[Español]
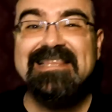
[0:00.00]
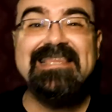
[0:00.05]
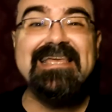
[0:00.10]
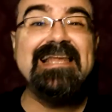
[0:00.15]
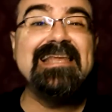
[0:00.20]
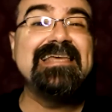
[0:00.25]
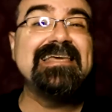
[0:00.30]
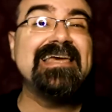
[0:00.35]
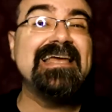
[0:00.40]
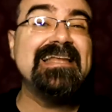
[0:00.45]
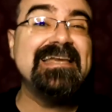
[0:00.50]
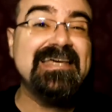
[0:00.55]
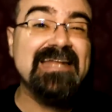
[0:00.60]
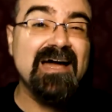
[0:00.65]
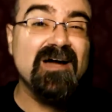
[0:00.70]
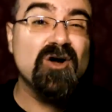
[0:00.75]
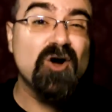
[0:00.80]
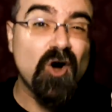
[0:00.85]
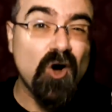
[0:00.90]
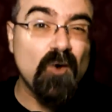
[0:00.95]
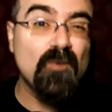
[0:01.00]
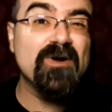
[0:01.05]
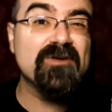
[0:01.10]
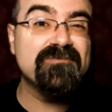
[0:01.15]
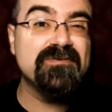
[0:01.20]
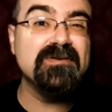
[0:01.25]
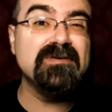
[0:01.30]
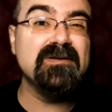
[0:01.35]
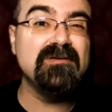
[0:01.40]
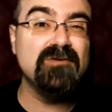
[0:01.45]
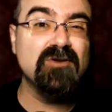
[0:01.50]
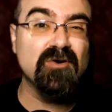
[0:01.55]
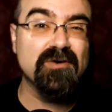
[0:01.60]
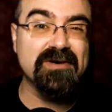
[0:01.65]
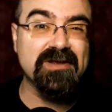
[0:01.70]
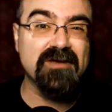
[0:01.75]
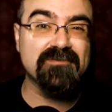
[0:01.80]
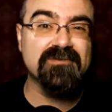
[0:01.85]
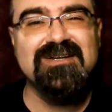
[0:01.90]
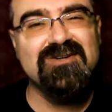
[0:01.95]
del que el gran Howard Philip
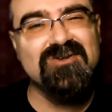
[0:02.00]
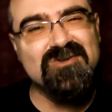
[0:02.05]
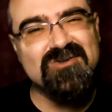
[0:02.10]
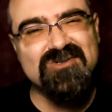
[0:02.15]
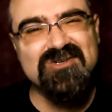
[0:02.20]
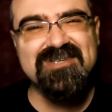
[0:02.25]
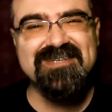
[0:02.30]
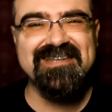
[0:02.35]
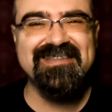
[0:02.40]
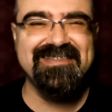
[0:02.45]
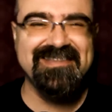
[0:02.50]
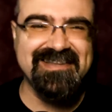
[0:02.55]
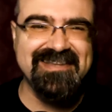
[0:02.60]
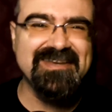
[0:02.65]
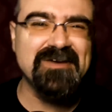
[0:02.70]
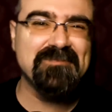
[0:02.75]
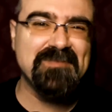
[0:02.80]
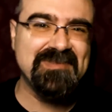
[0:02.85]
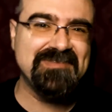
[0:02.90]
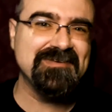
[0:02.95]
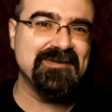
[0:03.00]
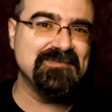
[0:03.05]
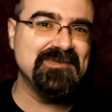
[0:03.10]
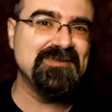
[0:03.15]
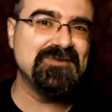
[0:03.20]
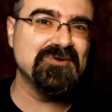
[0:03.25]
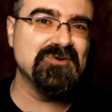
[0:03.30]
Lovecraft no se sentiría especialmente